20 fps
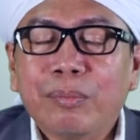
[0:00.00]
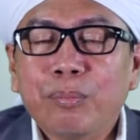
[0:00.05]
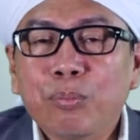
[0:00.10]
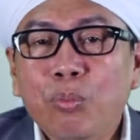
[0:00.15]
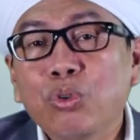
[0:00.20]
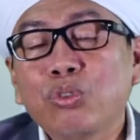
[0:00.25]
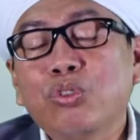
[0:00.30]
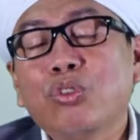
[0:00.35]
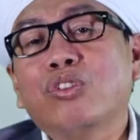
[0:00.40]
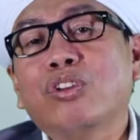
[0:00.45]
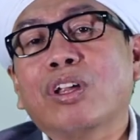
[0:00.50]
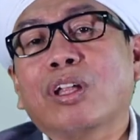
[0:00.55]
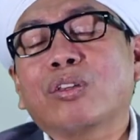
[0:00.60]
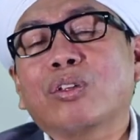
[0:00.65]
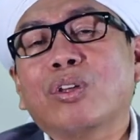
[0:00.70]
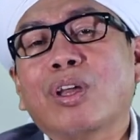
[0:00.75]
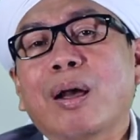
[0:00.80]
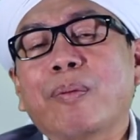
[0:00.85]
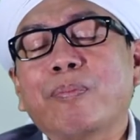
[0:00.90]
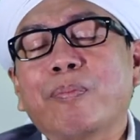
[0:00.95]
Mukjizat
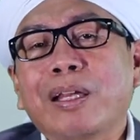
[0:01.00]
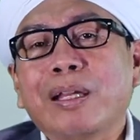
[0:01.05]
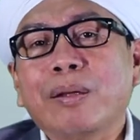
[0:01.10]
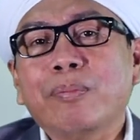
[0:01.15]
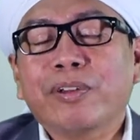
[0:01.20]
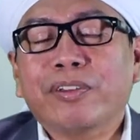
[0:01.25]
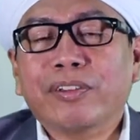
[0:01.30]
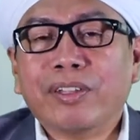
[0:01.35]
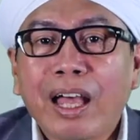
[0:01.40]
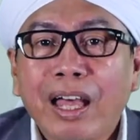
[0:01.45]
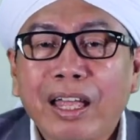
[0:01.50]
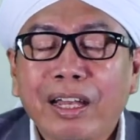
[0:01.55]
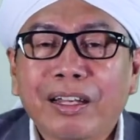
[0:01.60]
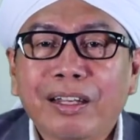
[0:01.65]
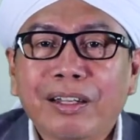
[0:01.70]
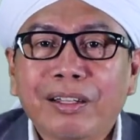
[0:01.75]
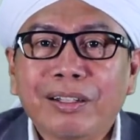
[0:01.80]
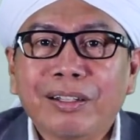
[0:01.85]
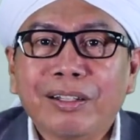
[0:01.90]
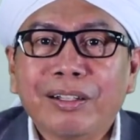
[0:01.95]
yang paling
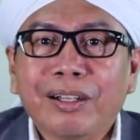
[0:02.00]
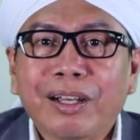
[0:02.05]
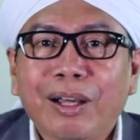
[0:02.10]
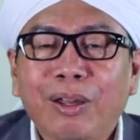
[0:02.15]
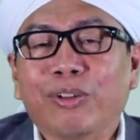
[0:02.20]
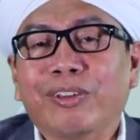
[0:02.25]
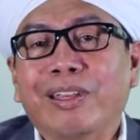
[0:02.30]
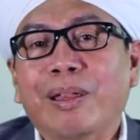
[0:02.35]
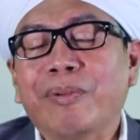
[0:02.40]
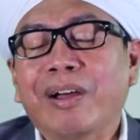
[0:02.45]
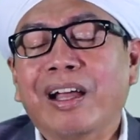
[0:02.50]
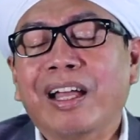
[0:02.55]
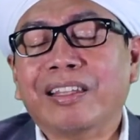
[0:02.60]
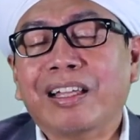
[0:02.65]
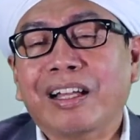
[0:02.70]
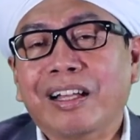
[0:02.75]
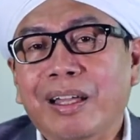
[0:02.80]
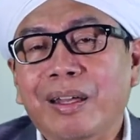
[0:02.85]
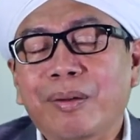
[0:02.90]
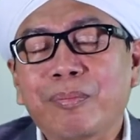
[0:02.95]
besar kalau saya
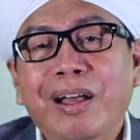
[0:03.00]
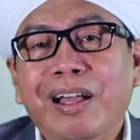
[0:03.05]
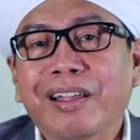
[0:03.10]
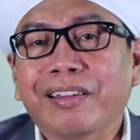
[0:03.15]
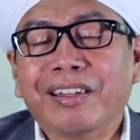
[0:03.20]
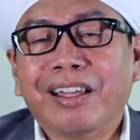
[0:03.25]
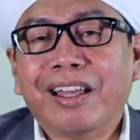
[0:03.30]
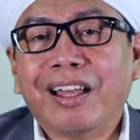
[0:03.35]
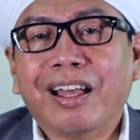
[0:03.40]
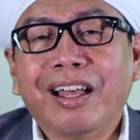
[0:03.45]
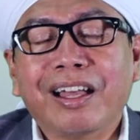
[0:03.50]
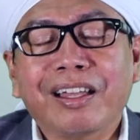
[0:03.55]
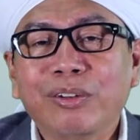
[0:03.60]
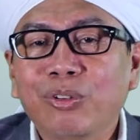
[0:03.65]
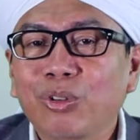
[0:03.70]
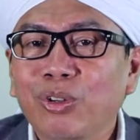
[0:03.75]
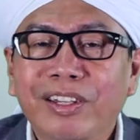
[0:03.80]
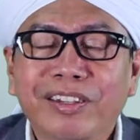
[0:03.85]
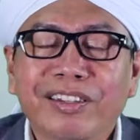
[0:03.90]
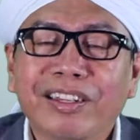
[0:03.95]
mengatakan bahasa
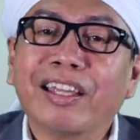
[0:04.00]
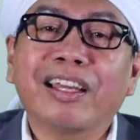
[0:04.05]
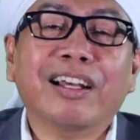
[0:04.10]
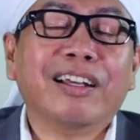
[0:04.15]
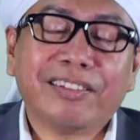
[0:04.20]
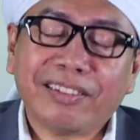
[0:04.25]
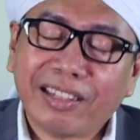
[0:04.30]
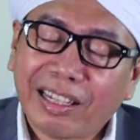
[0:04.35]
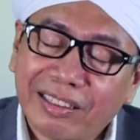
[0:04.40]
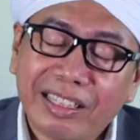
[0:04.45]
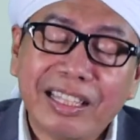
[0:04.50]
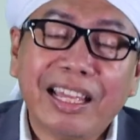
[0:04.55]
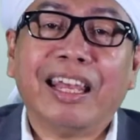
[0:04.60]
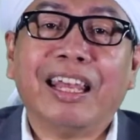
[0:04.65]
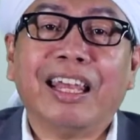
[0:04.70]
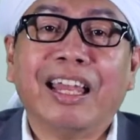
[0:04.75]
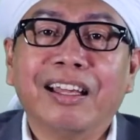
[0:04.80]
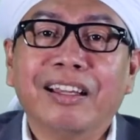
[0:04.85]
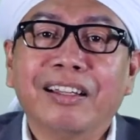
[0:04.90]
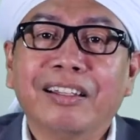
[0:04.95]
Indonesia ya
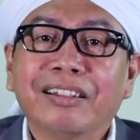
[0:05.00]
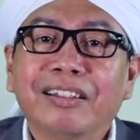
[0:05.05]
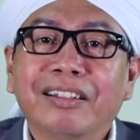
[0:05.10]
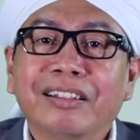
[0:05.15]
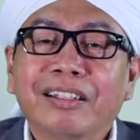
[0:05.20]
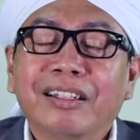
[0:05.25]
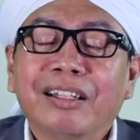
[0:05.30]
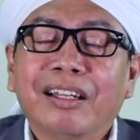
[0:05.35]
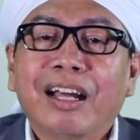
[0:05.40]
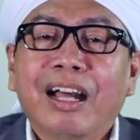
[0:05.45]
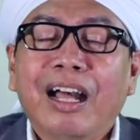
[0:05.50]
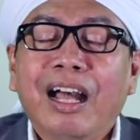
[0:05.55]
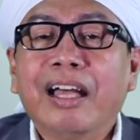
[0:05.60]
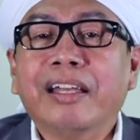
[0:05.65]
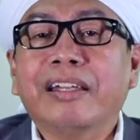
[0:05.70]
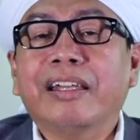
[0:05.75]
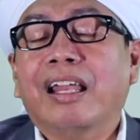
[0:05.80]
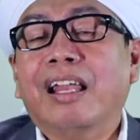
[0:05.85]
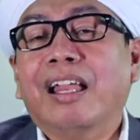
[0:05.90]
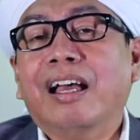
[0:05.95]
kesaktian lah
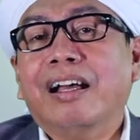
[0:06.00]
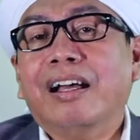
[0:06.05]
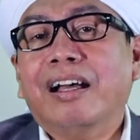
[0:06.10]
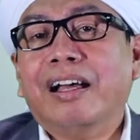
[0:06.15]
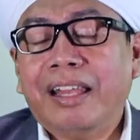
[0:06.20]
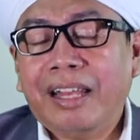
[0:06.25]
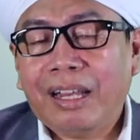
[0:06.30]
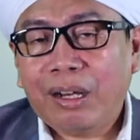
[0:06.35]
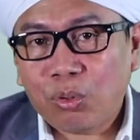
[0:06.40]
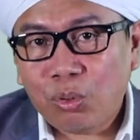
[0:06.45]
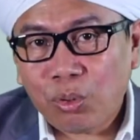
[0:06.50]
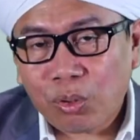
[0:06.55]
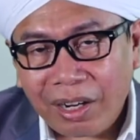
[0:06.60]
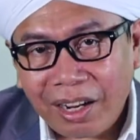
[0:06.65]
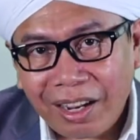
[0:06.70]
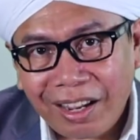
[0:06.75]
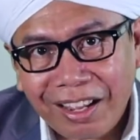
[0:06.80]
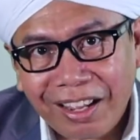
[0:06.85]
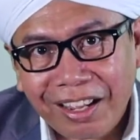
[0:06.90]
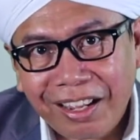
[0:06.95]
adalah
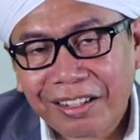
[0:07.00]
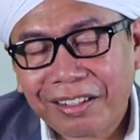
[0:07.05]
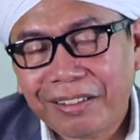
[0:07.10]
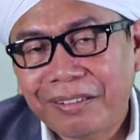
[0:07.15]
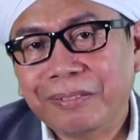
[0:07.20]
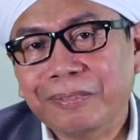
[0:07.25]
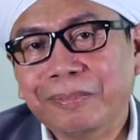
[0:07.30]
Al-Quran.